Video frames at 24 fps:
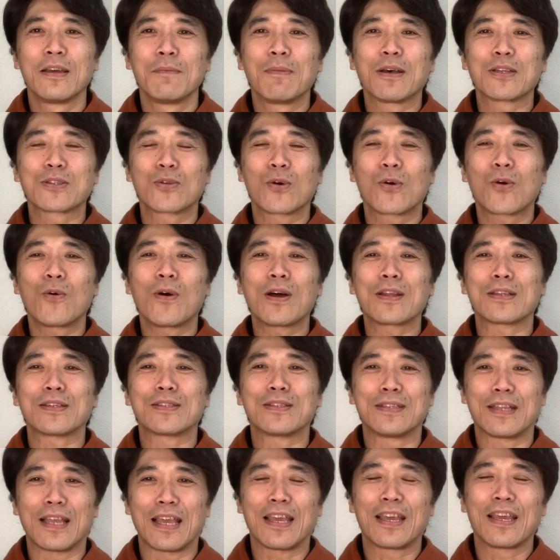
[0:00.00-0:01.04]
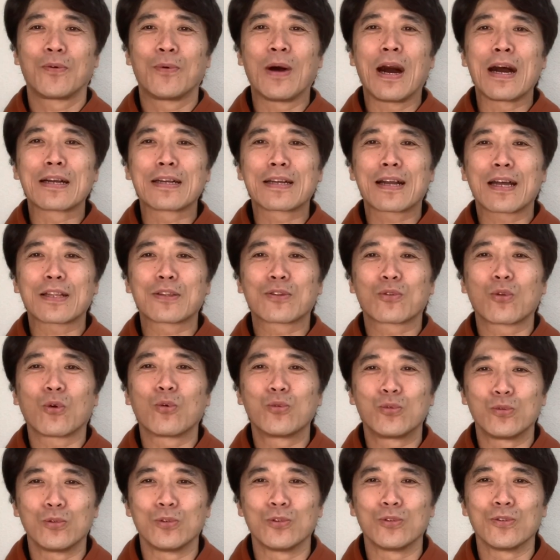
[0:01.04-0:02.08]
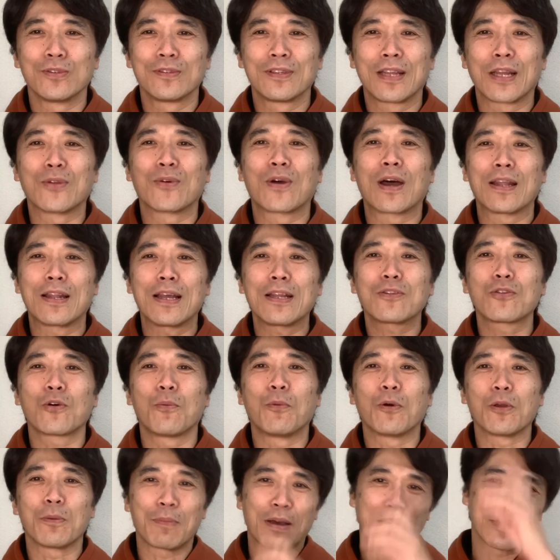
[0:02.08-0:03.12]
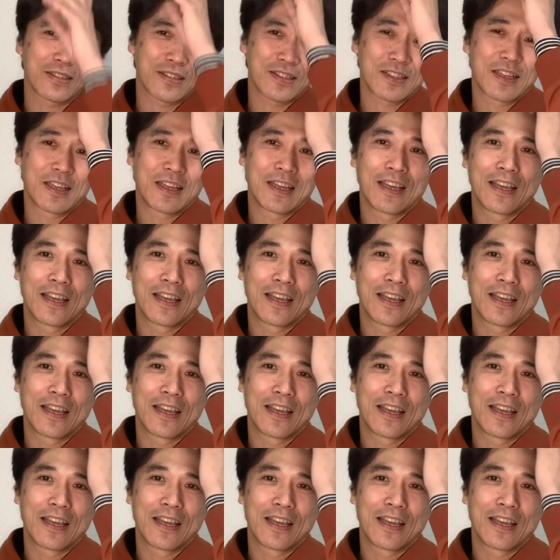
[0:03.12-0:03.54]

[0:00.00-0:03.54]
まあ、そこはですねワンカット風なのかなと思います